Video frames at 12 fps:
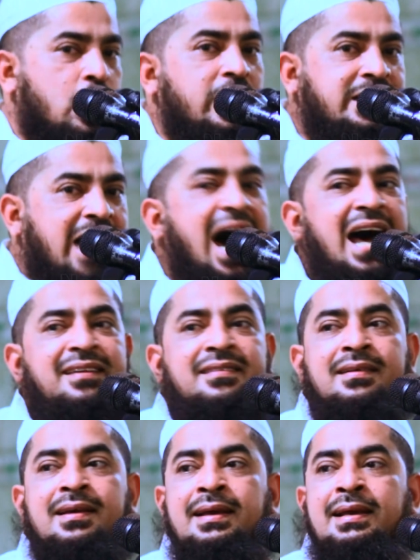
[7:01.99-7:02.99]
শয়তান
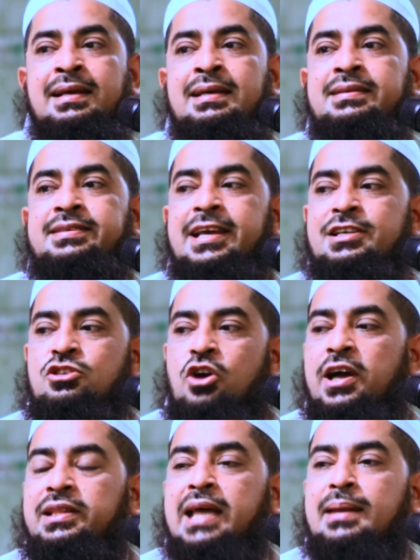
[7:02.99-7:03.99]
যে
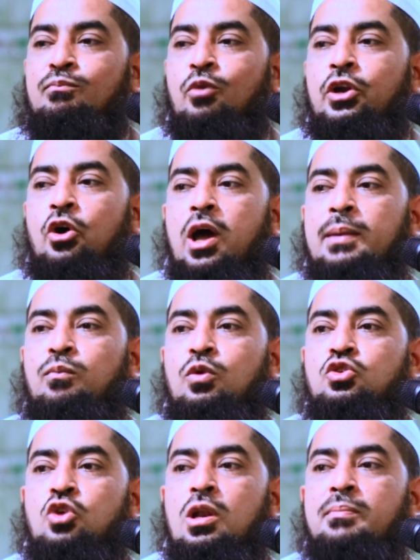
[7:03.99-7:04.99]
শয়তান মনে হয়
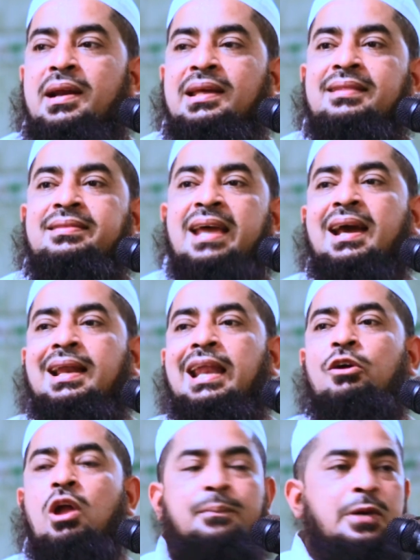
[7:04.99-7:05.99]
মুসলমানকে
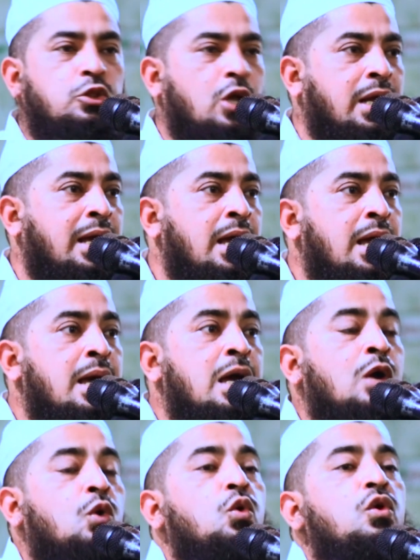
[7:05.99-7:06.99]
দেখলেই ওর ভিতরে
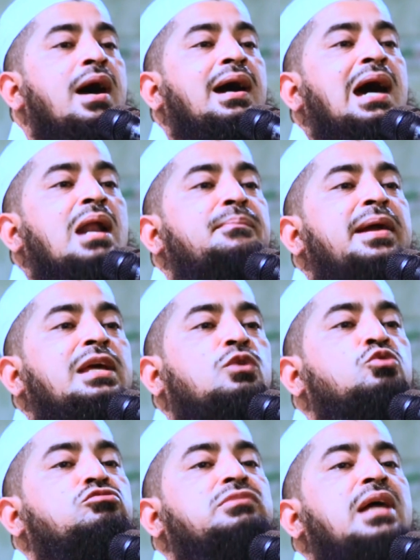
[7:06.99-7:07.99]
গুড়াকার মানে
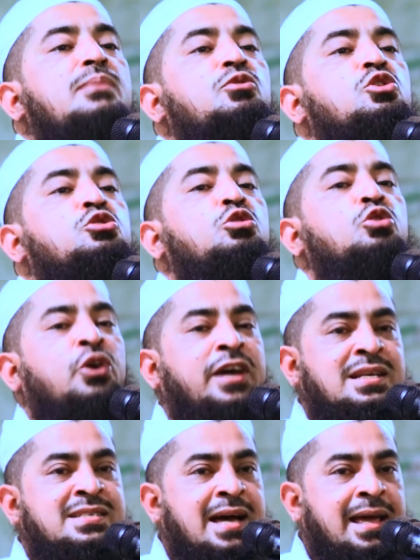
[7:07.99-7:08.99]
কুত্তার মতো শুরু
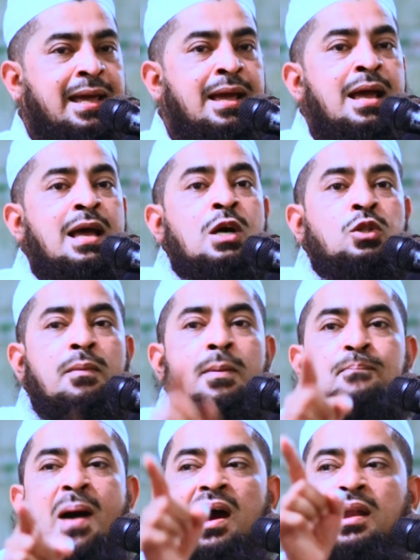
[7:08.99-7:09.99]
হয়ে যায় তবে
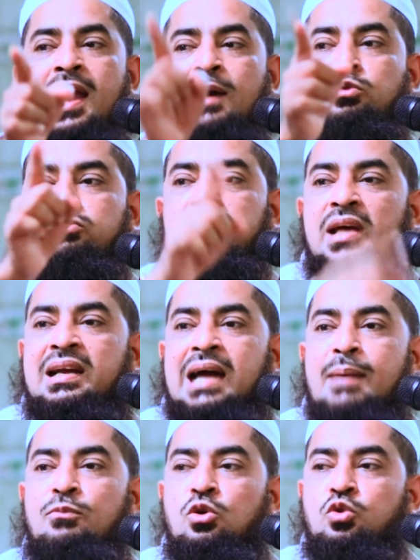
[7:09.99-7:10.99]
পাগলা কুত্তার
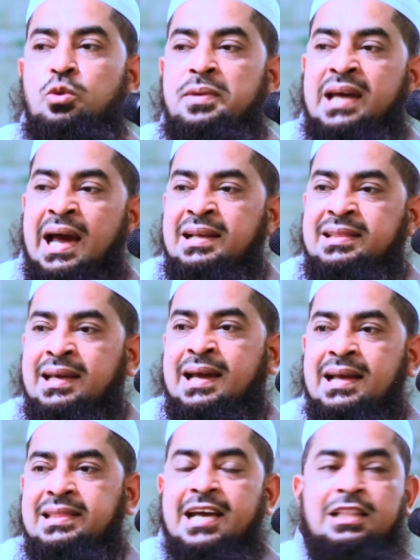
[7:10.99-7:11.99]
কামড় তুমি খাইতে
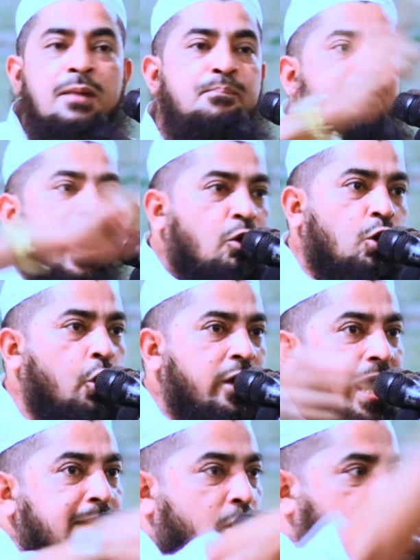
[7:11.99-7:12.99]
খাইতে একদিন পাগল
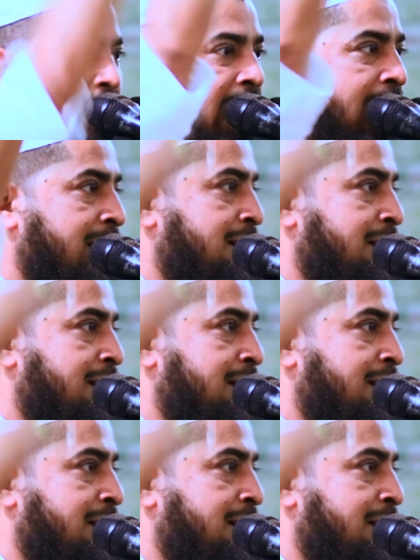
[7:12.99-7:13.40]
হয়েই মরবা